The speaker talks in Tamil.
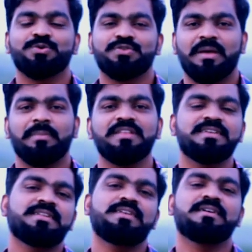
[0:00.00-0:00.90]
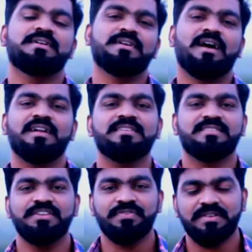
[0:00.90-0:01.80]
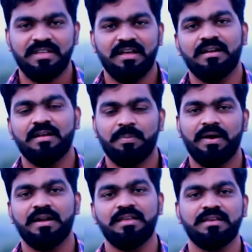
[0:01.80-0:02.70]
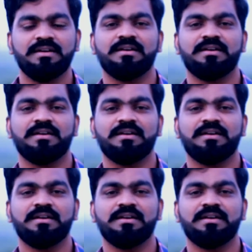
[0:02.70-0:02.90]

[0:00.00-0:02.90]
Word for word: ஸோ செம்மஞ்சேரி கானா ஸ்டீஃபன் சார் பாடி